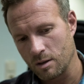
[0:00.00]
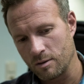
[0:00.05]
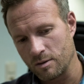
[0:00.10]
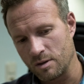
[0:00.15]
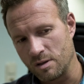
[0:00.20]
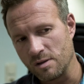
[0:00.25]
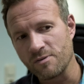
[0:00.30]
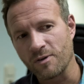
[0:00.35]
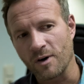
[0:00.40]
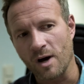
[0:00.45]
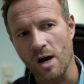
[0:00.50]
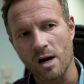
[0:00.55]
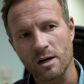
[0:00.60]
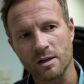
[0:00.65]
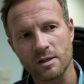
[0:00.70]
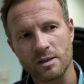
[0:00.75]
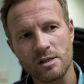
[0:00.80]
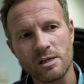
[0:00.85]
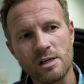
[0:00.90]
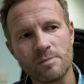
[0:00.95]
Die
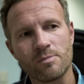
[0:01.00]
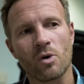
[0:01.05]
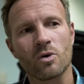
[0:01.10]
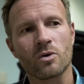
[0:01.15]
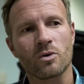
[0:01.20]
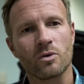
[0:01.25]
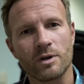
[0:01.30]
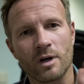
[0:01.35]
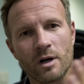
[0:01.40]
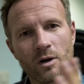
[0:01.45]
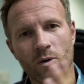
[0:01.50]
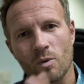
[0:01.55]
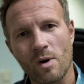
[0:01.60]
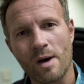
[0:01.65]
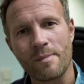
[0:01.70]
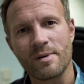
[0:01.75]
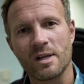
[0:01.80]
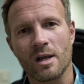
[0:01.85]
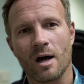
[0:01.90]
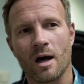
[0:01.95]
Frage E-Book oder
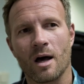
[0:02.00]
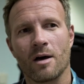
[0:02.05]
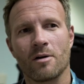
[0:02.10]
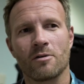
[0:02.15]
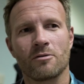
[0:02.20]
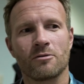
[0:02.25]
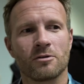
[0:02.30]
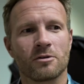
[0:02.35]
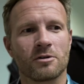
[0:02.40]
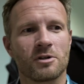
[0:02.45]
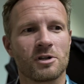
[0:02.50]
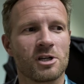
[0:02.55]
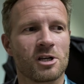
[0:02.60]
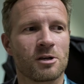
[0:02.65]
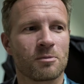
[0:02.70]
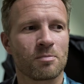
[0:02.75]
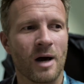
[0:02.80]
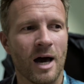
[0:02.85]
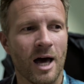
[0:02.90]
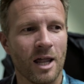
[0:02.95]
Webinar würde
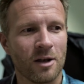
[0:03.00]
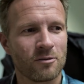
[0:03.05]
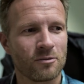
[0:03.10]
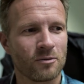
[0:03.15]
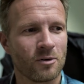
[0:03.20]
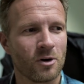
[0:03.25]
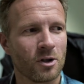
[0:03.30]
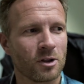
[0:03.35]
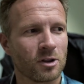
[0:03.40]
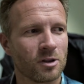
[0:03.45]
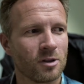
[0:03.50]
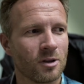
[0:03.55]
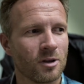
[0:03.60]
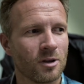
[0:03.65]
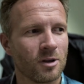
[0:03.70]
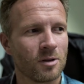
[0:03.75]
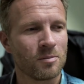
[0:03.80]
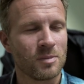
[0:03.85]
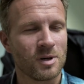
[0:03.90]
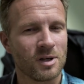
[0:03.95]
ich
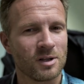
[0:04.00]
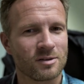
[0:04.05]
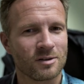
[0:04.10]
beantworten mit